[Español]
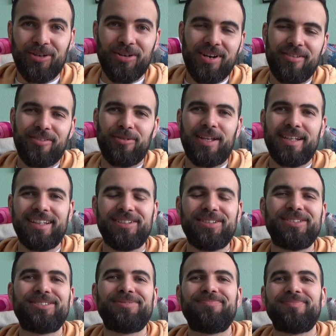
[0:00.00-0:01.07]
Hola
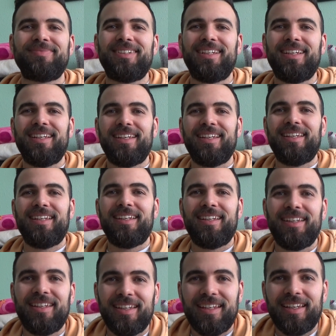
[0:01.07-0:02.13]
faunáticos.
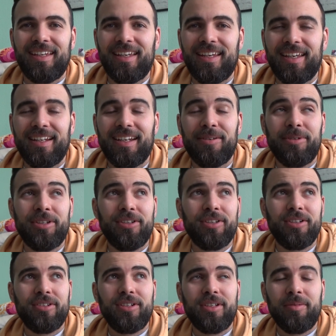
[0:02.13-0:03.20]
En el vídeo
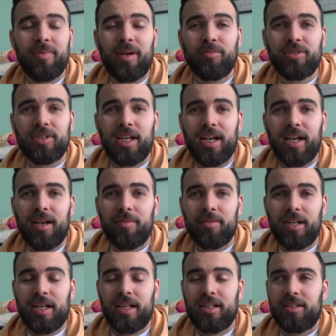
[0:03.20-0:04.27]
de hoy vamos a
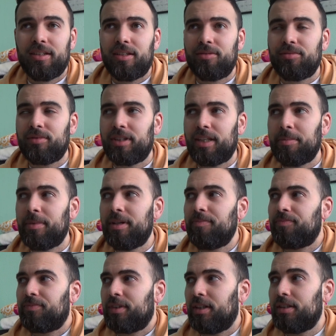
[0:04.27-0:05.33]
hablar de un
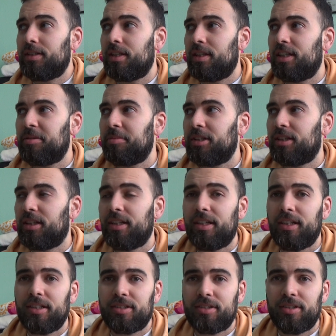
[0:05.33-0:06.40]
tema que
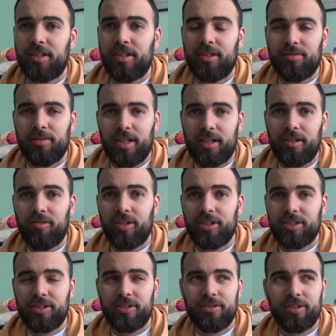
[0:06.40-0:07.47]
sencillamente es eh, una
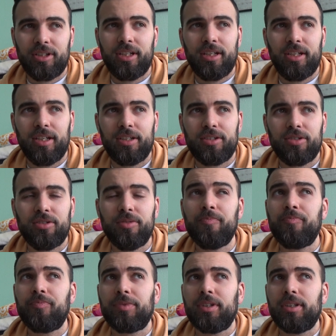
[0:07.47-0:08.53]
reflexión que he hecho
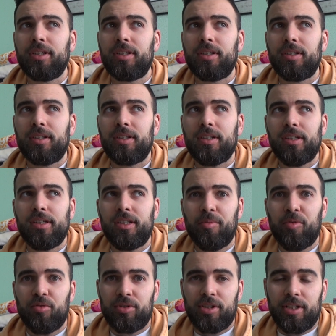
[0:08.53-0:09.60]
y que
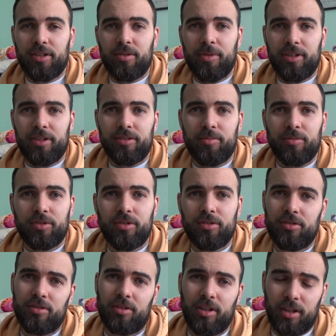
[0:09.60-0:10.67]
me gustaría compartir con
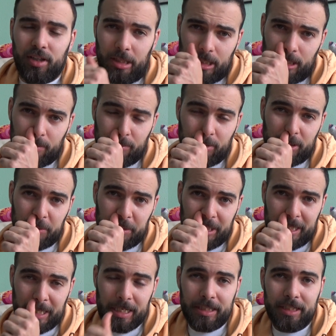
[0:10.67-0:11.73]
vosotros, que quizás le pueda
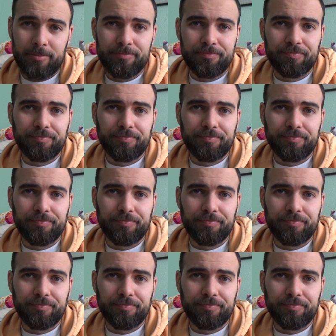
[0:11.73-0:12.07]
ayudar a alguien.